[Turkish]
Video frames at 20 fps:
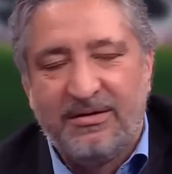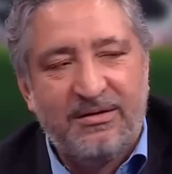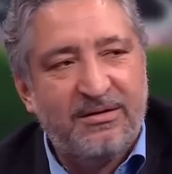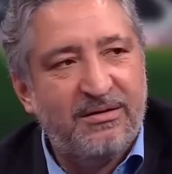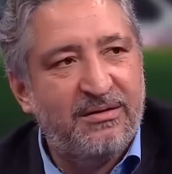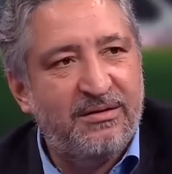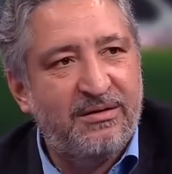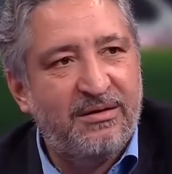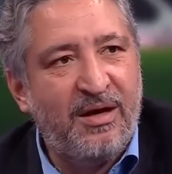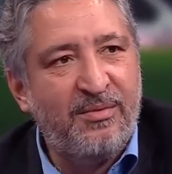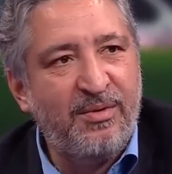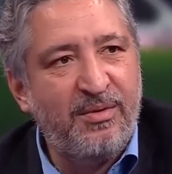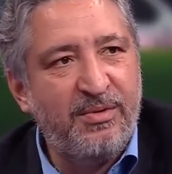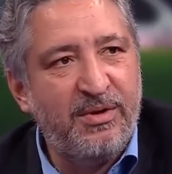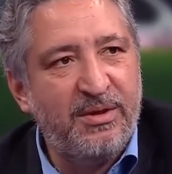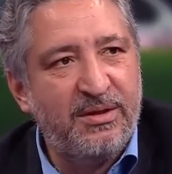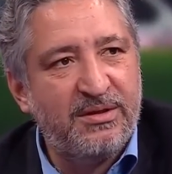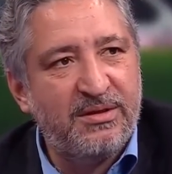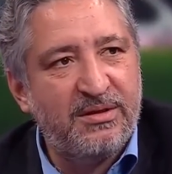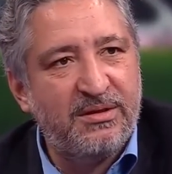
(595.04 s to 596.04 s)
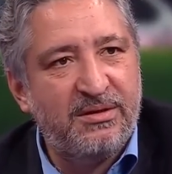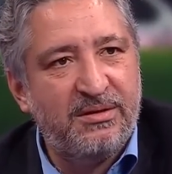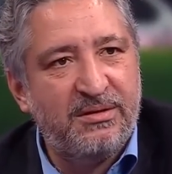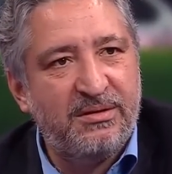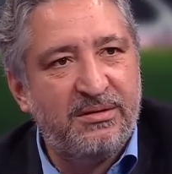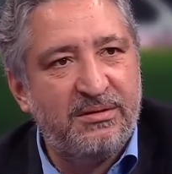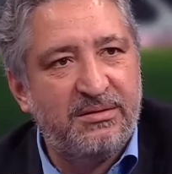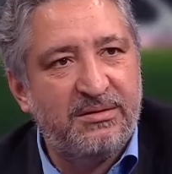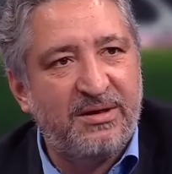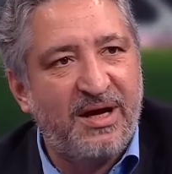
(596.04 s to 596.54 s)
E, ama bir e,
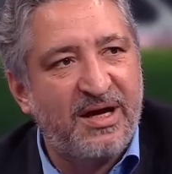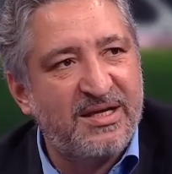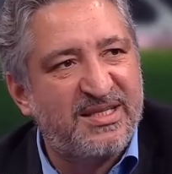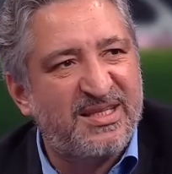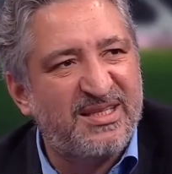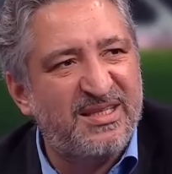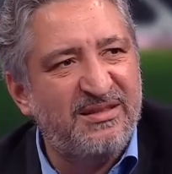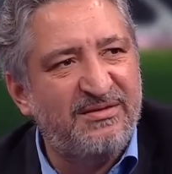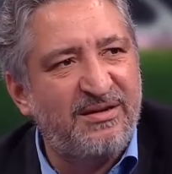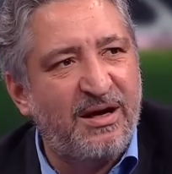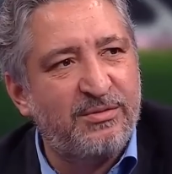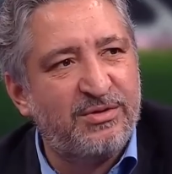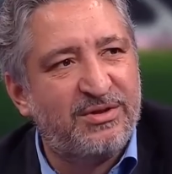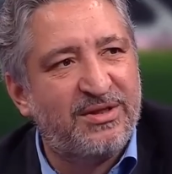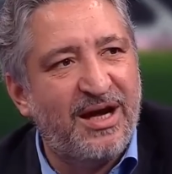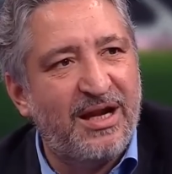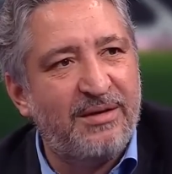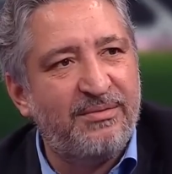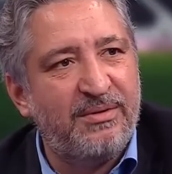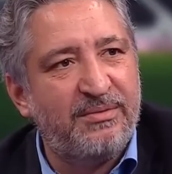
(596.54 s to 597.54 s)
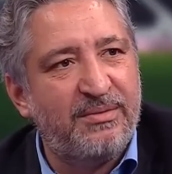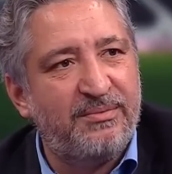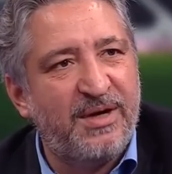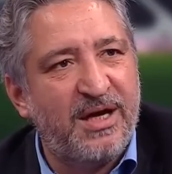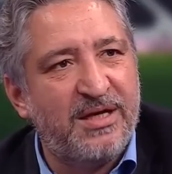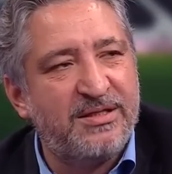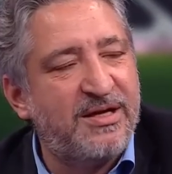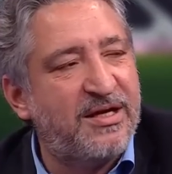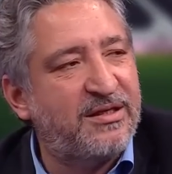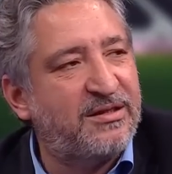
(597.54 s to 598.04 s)
rahatsızlığı varmış galiba.
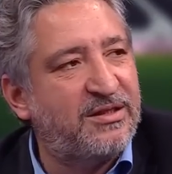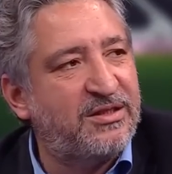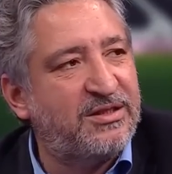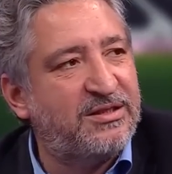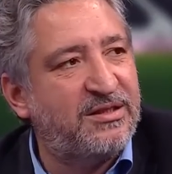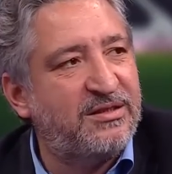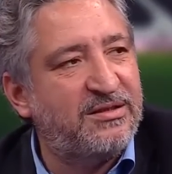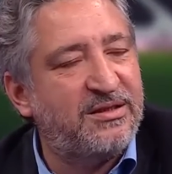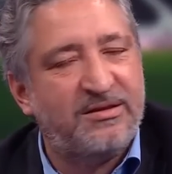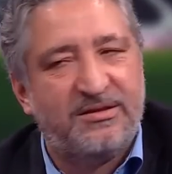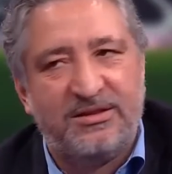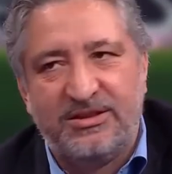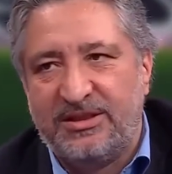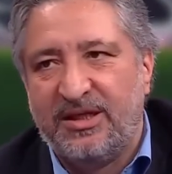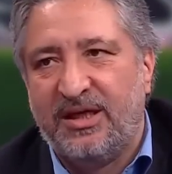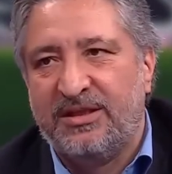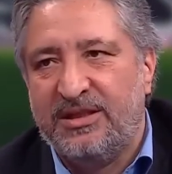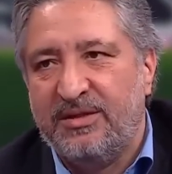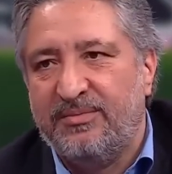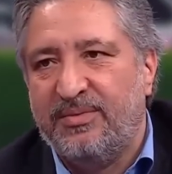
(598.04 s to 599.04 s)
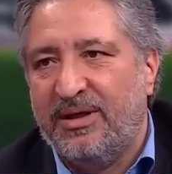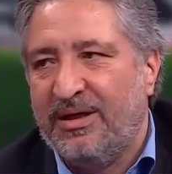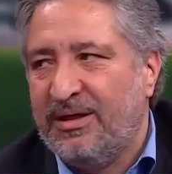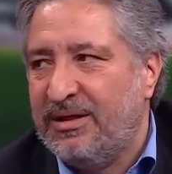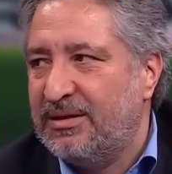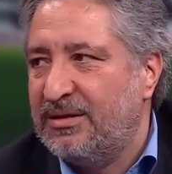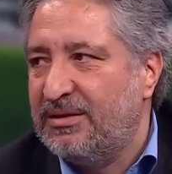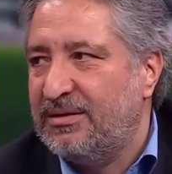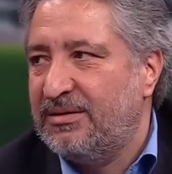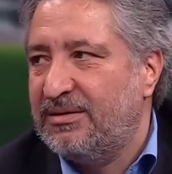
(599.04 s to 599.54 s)
Bazı arkadaşları da işte Atiba,
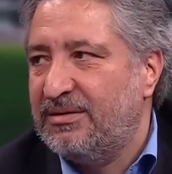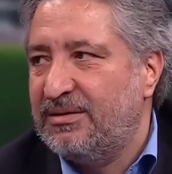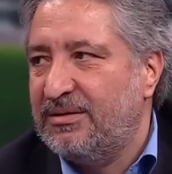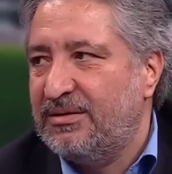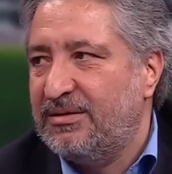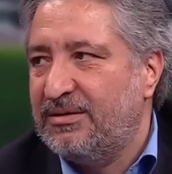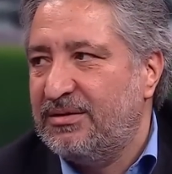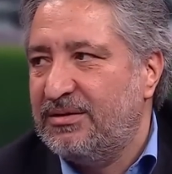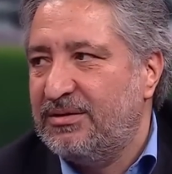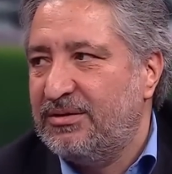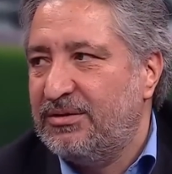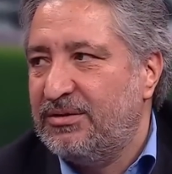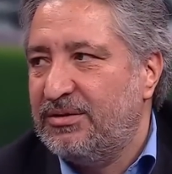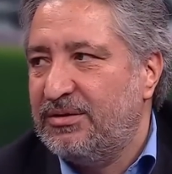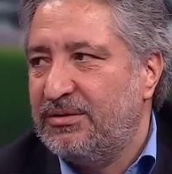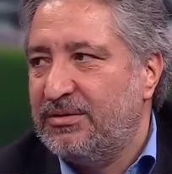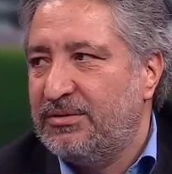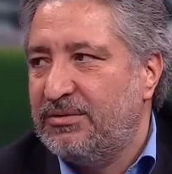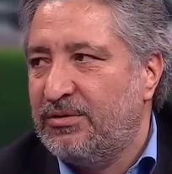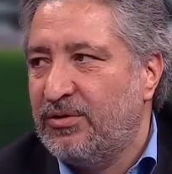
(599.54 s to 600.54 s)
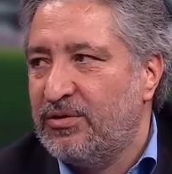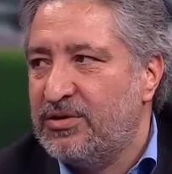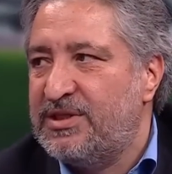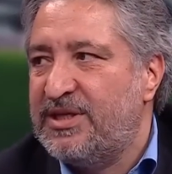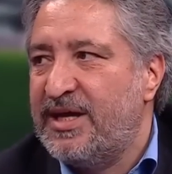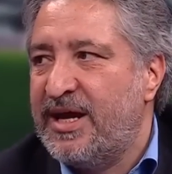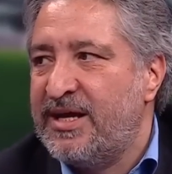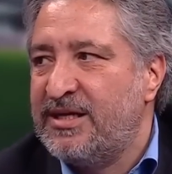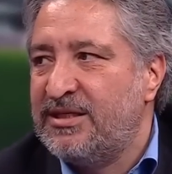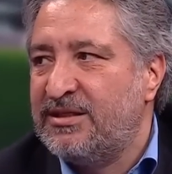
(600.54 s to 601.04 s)

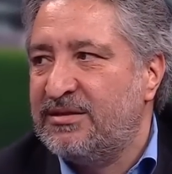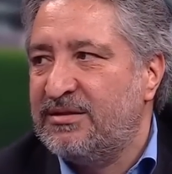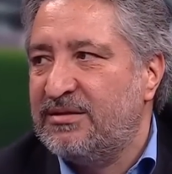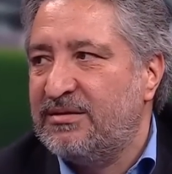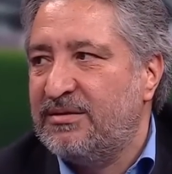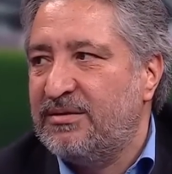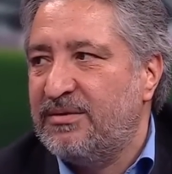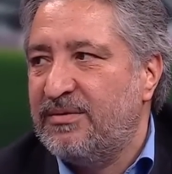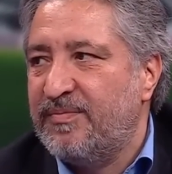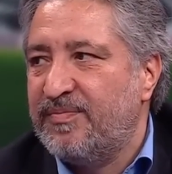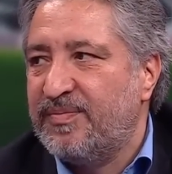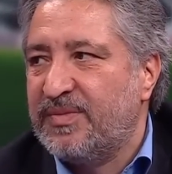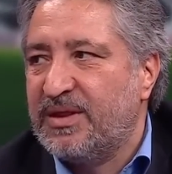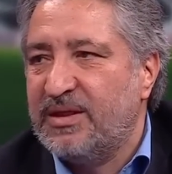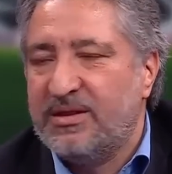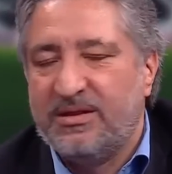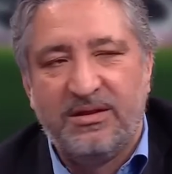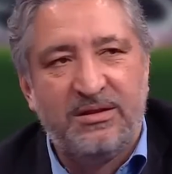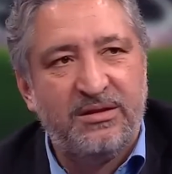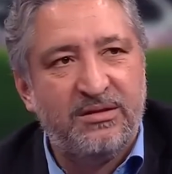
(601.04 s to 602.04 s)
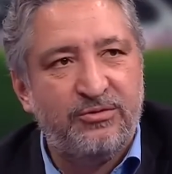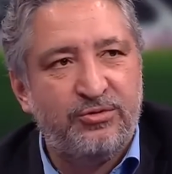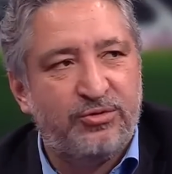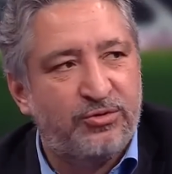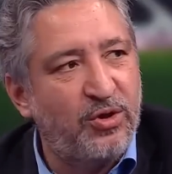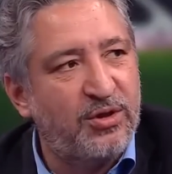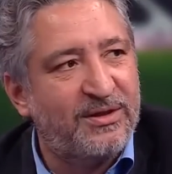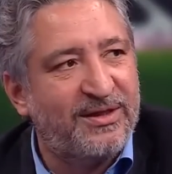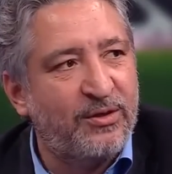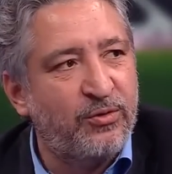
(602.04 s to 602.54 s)
Rozier, e,
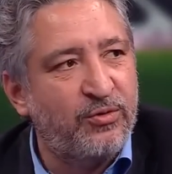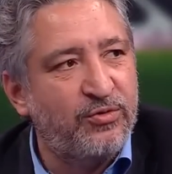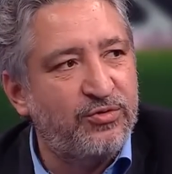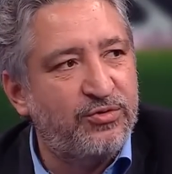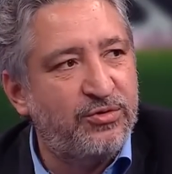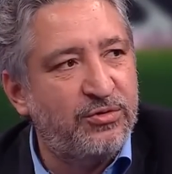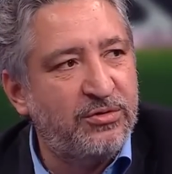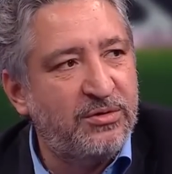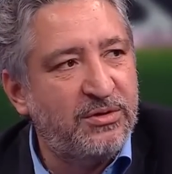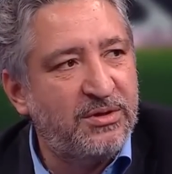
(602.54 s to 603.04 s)
3-4 tane oyuncu